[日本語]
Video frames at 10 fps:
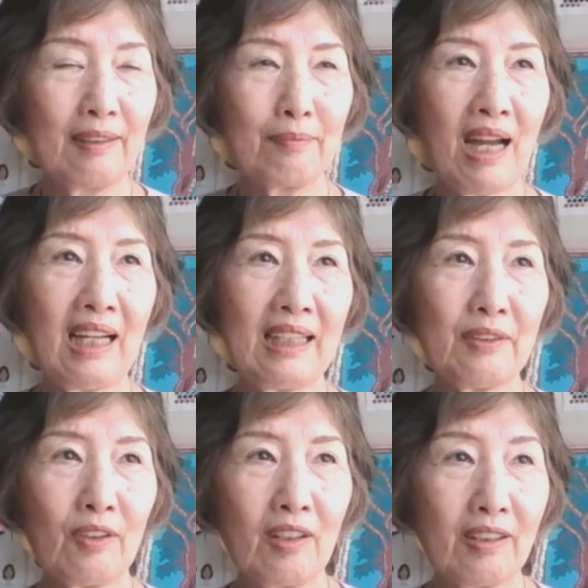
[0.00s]
まあ、あ
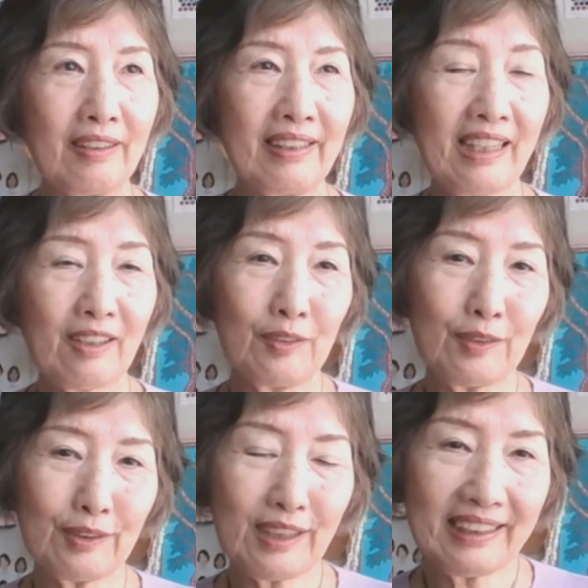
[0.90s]
のえこ
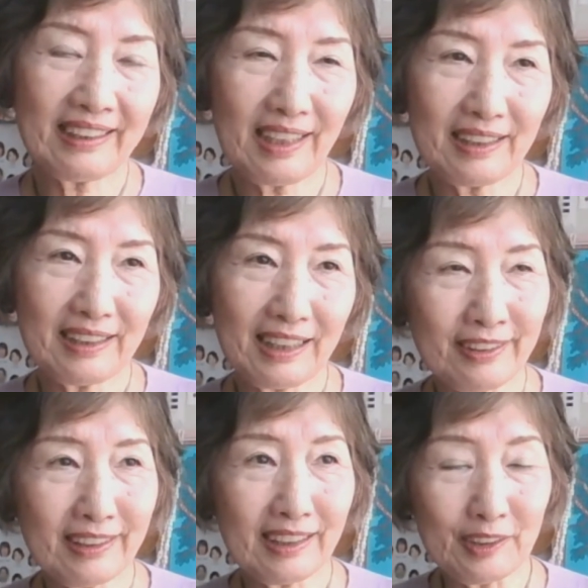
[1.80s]
のくらい綺麗な色
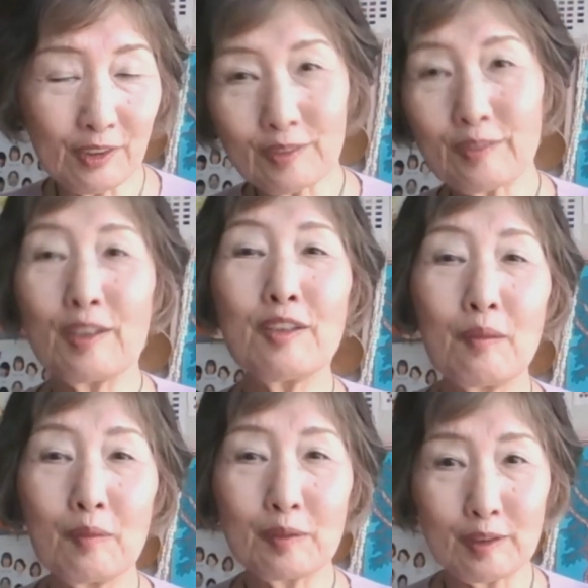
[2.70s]
いいですよっていうの
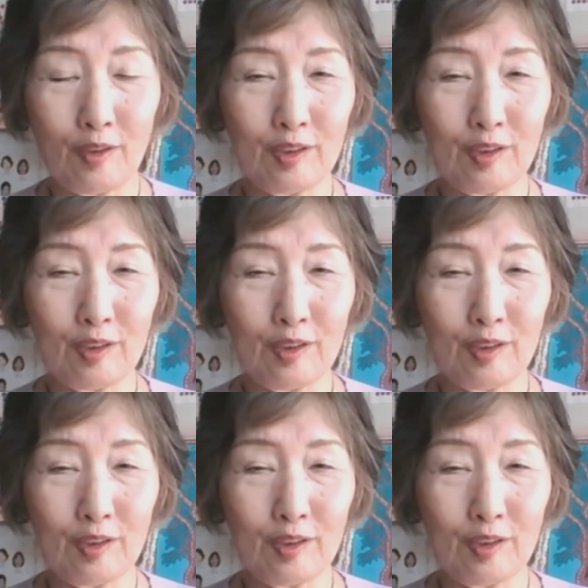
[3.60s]
はもちろ